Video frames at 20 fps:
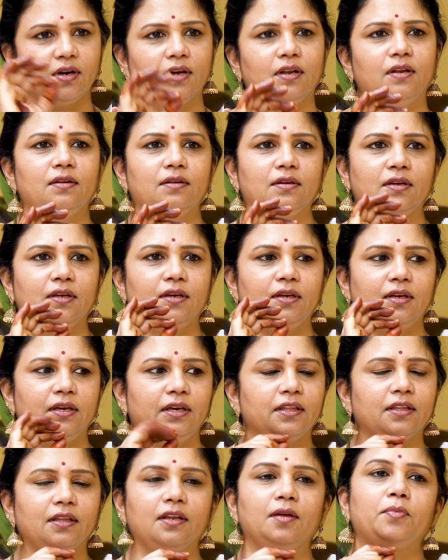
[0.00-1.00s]
ఒక్కరికి
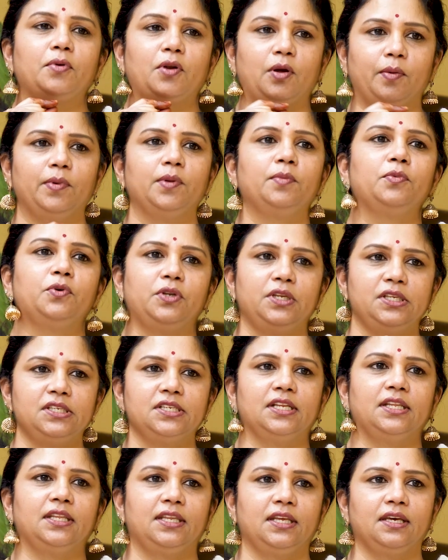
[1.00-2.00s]
ఏదైనా ప్రాబ్లం
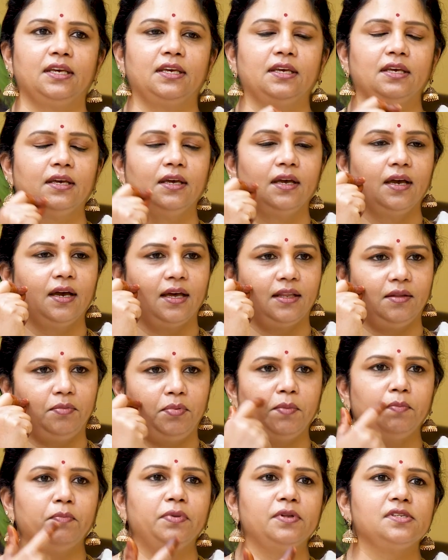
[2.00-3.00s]
గురించి వెళ్తే అది
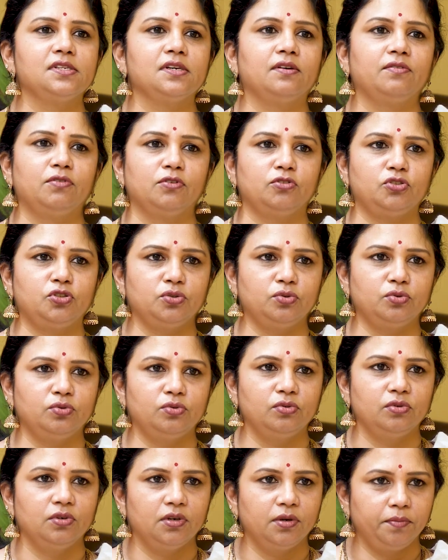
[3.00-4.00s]
పింపుల్స్ అవ్వచ్చు
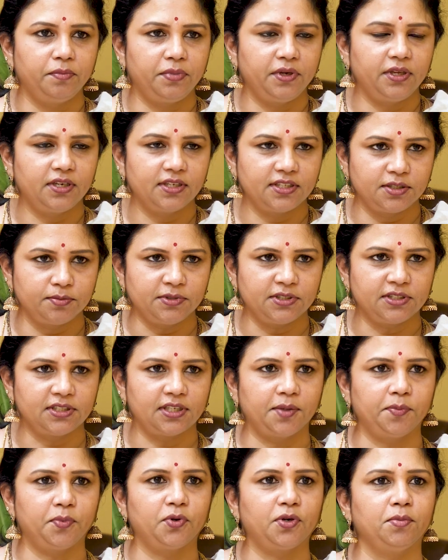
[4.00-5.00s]
పీరియడ్స్ మిస్
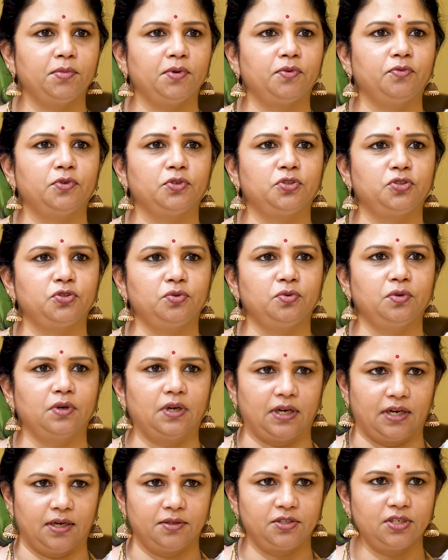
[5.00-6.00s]
అయిపోవడం అవ్వచ్చు
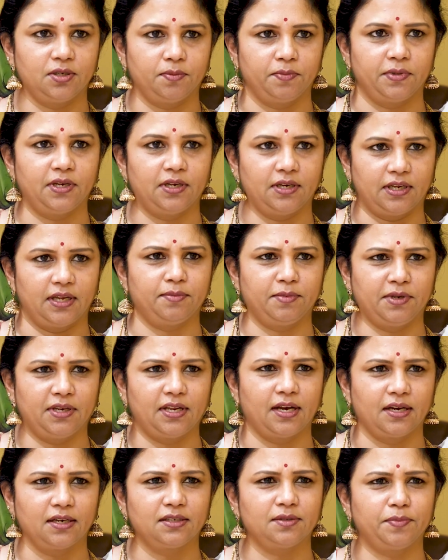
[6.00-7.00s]
ఆడ చిన్న
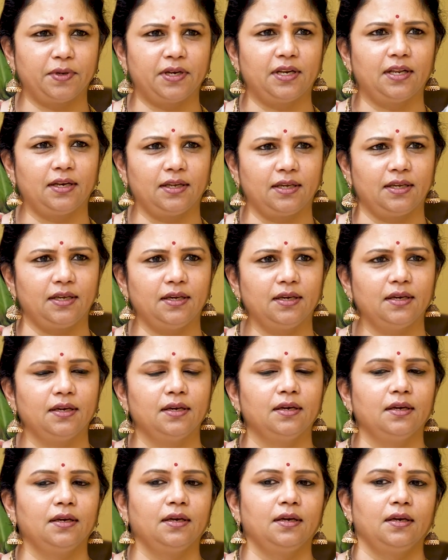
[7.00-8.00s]
పిల్ల పిల్లలకి
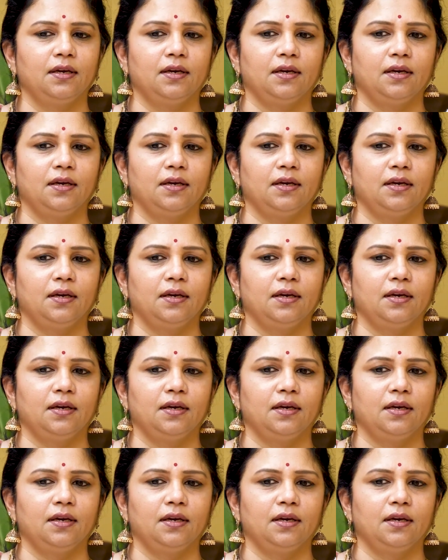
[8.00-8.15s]
hmm.